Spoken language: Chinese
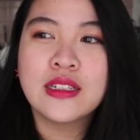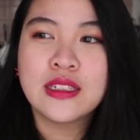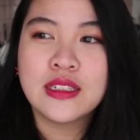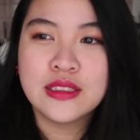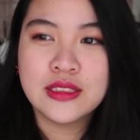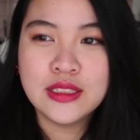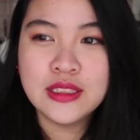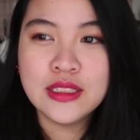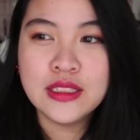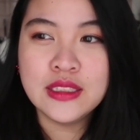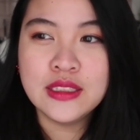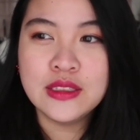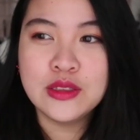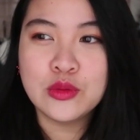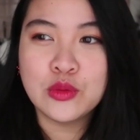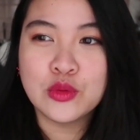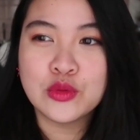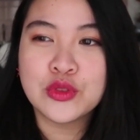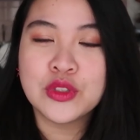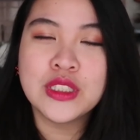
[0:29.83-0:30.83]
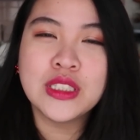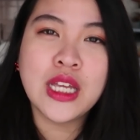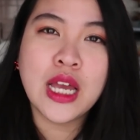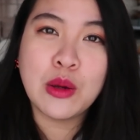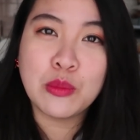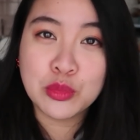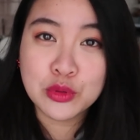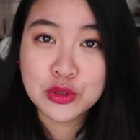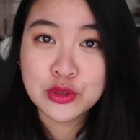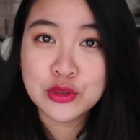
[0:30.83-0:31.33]
可是我觉得现在
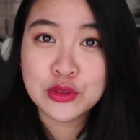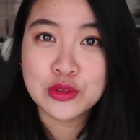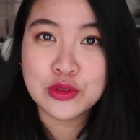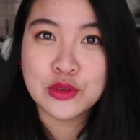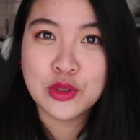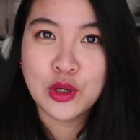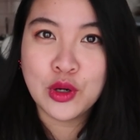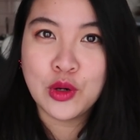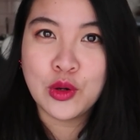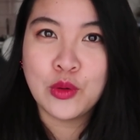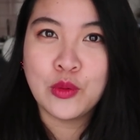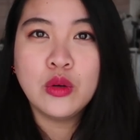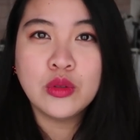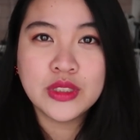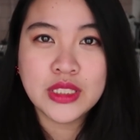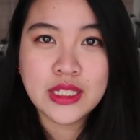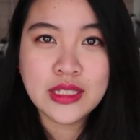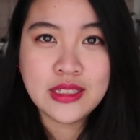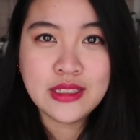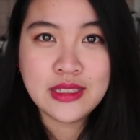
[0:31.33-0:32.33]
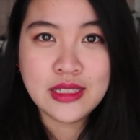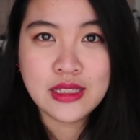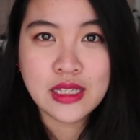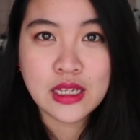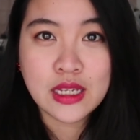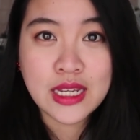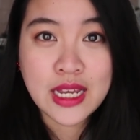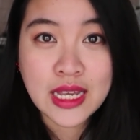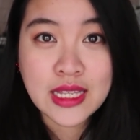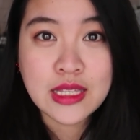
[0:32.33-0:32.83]
也不是时候。我相信正在
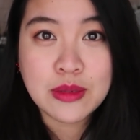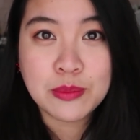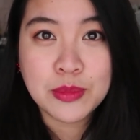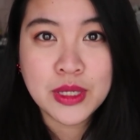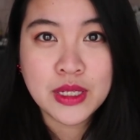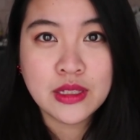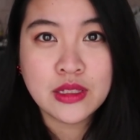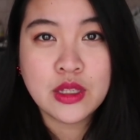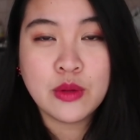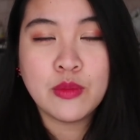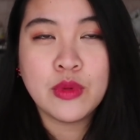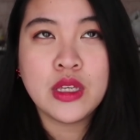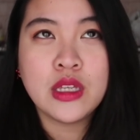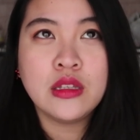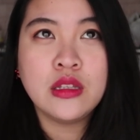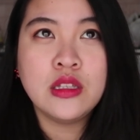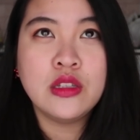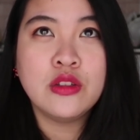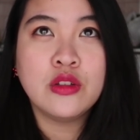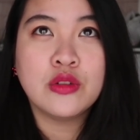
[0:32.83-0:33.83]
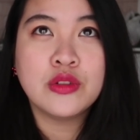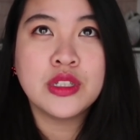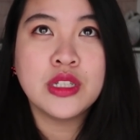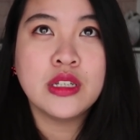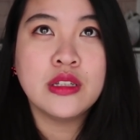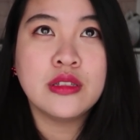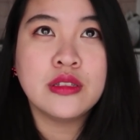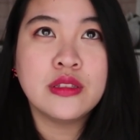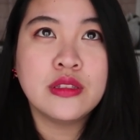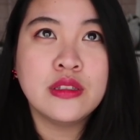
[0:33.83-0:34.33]
看影片的你们，一定有些
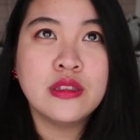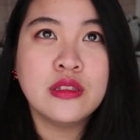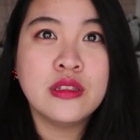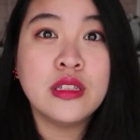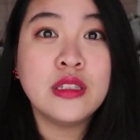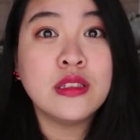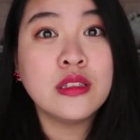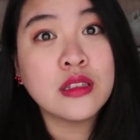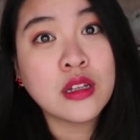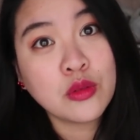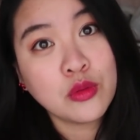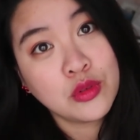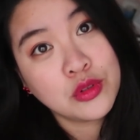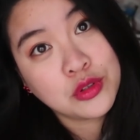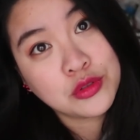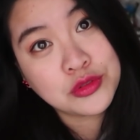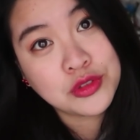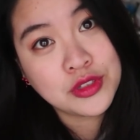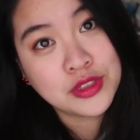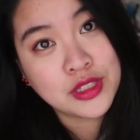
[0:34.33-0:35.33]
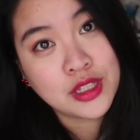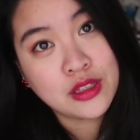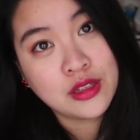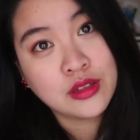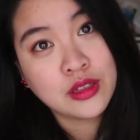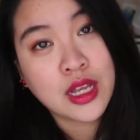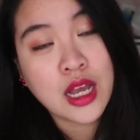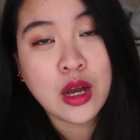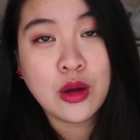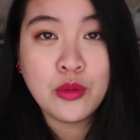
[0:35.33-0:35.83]
人是已经当过留学
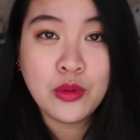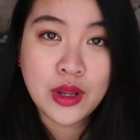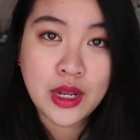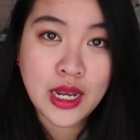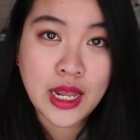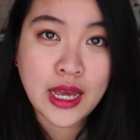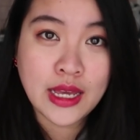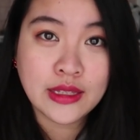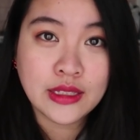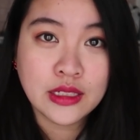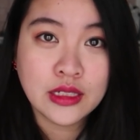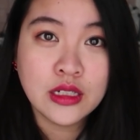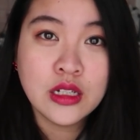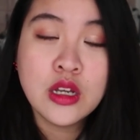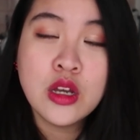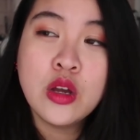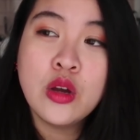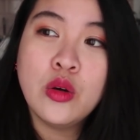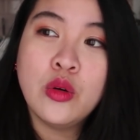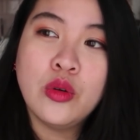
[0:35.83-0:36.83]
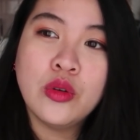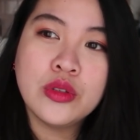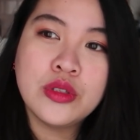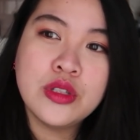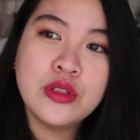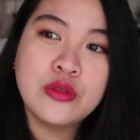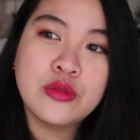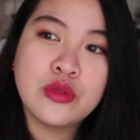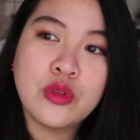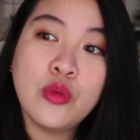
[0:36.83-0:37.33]
生刚回来的，或者
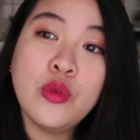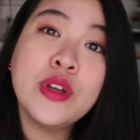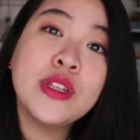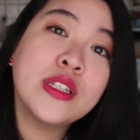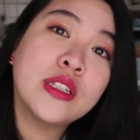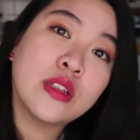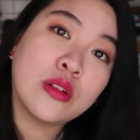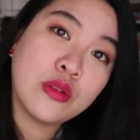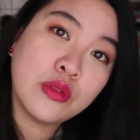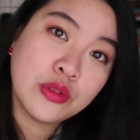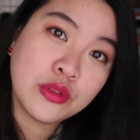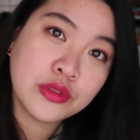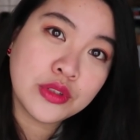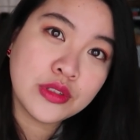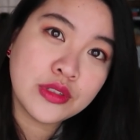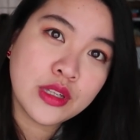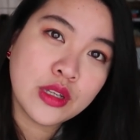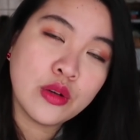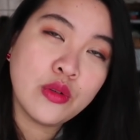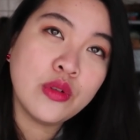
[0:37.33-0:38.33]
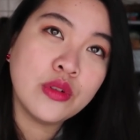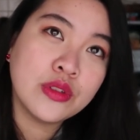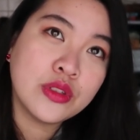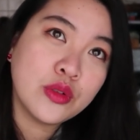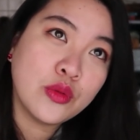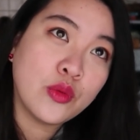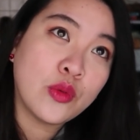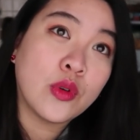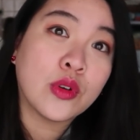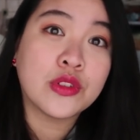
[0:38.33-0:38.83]
是说我以前当过留学生，或者
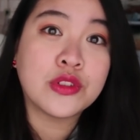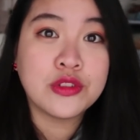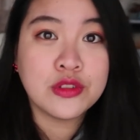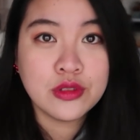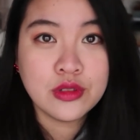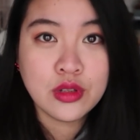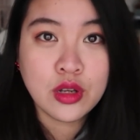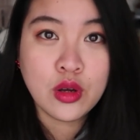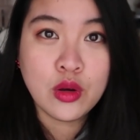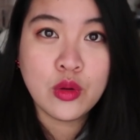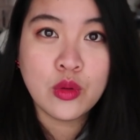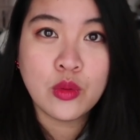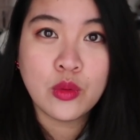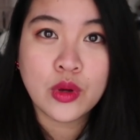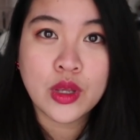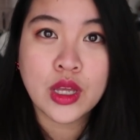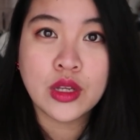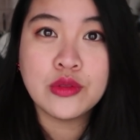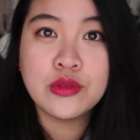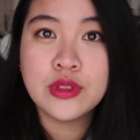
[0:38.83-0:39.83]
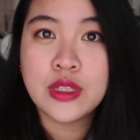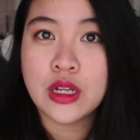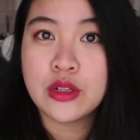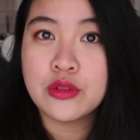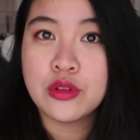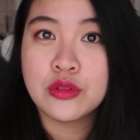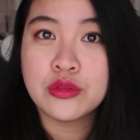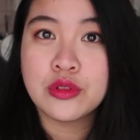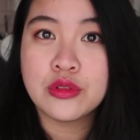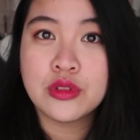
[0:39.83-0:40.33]
是我之后我要去当
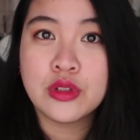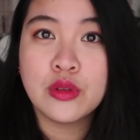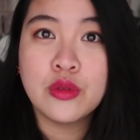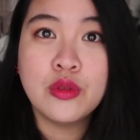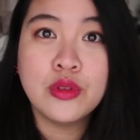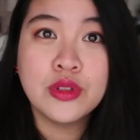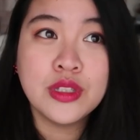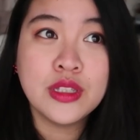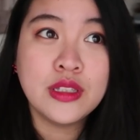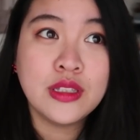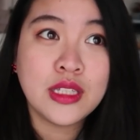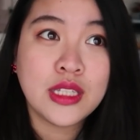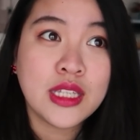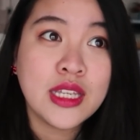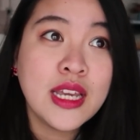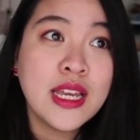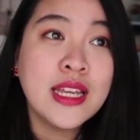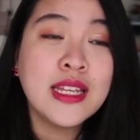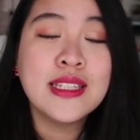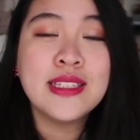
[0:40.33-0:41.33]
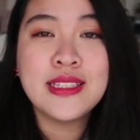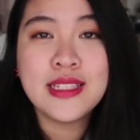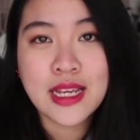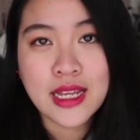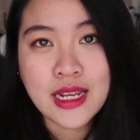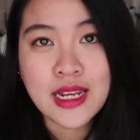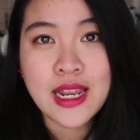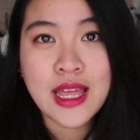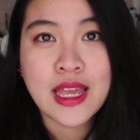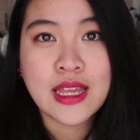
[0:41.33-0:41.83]
留学生，或是你
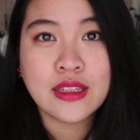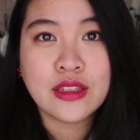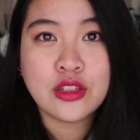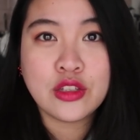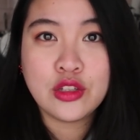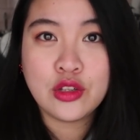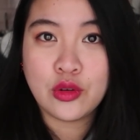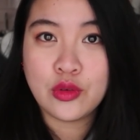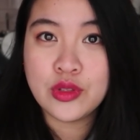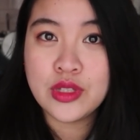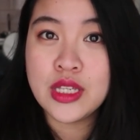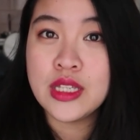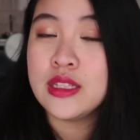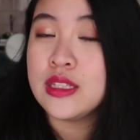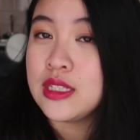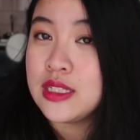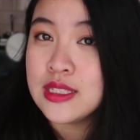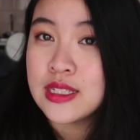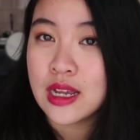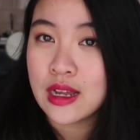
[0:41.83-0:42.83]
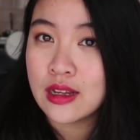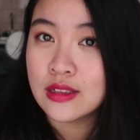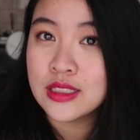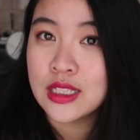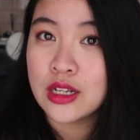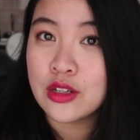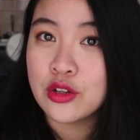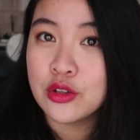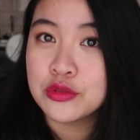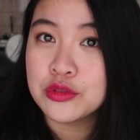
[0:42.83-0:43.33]
将来你有一天你想要
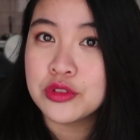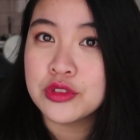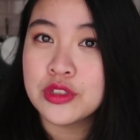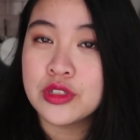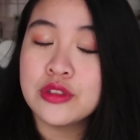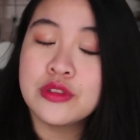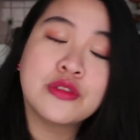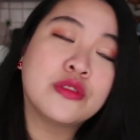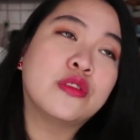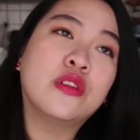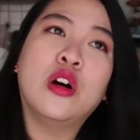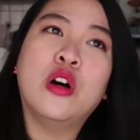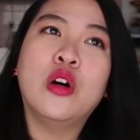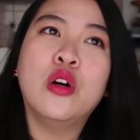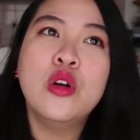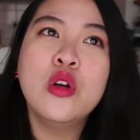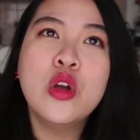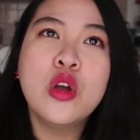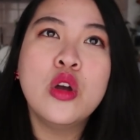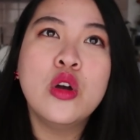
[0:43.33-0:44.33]
当留学生的时候，